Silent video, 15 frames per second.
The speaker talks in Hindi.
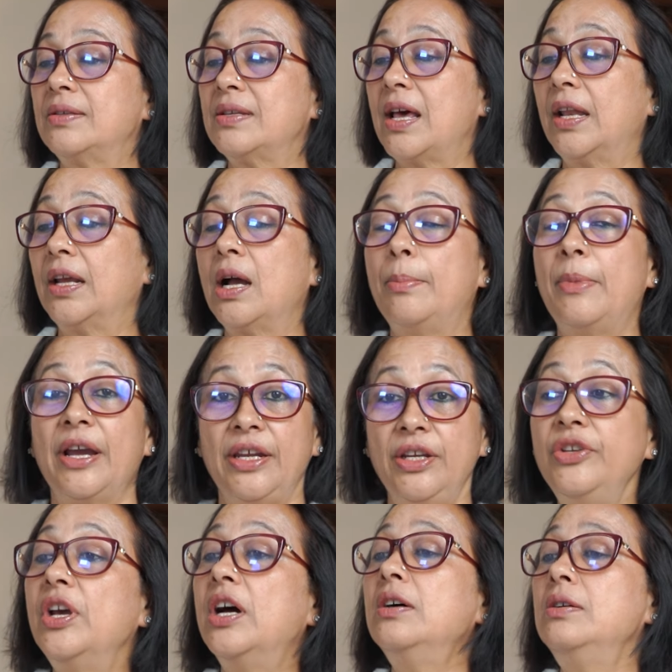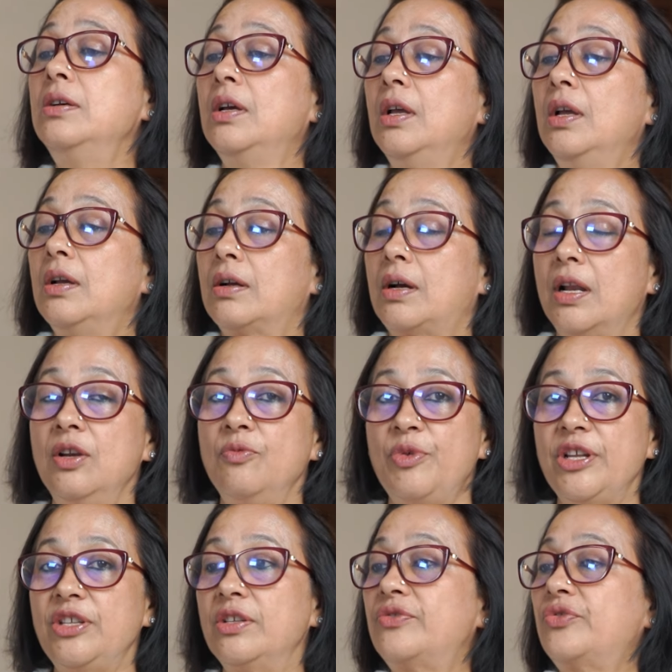सारे गमा इंडिया करंट
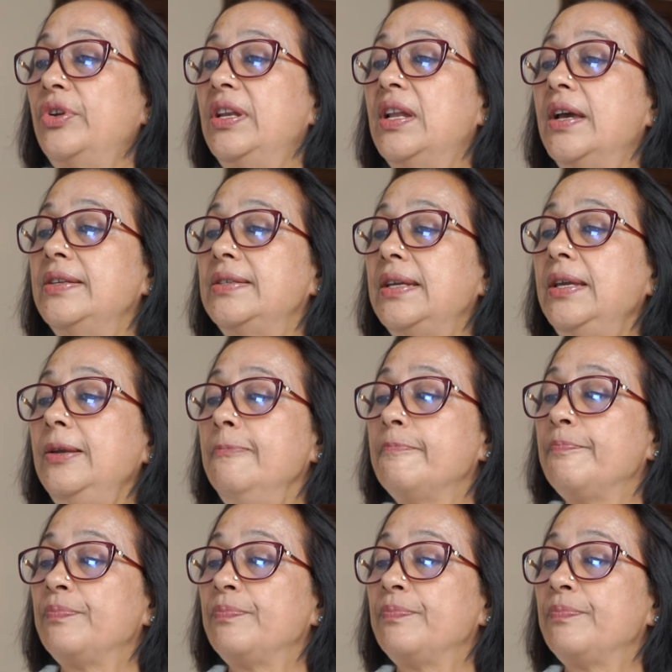प्राइसेस 390